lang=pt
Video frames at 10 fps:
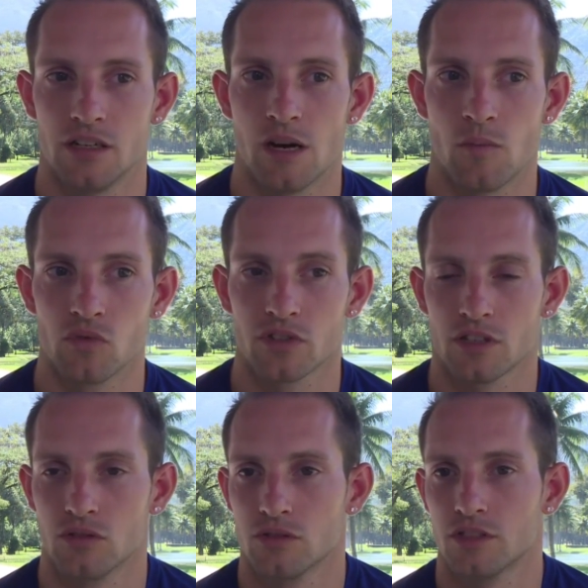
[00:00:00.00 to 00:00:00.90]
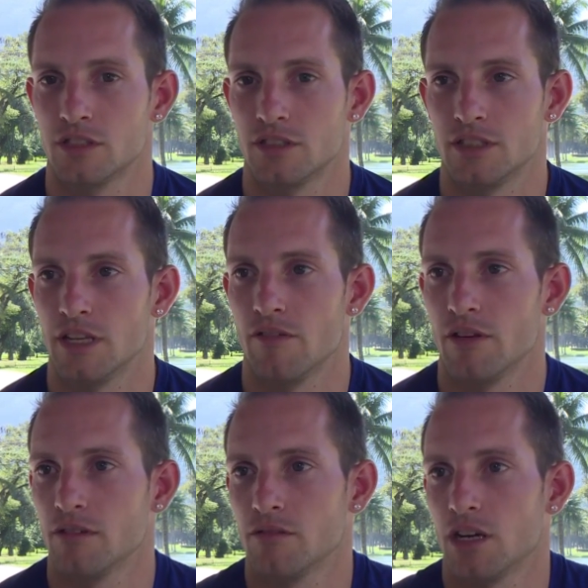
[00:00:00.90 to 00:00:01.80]
a, a montrer que il y
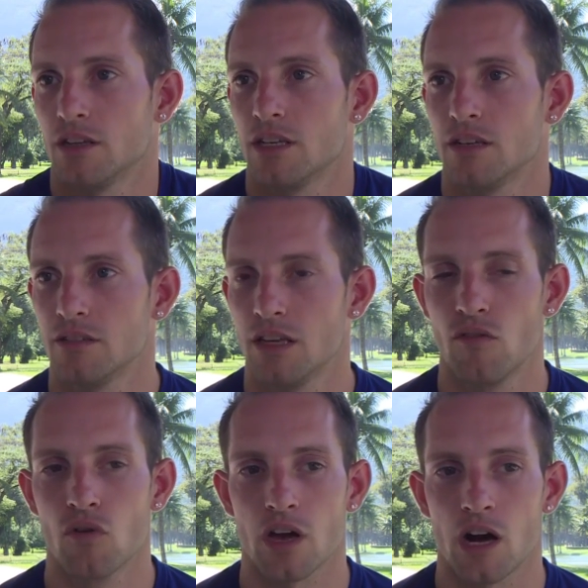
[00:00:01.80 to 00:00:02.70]
avait voilà, il y avait aucun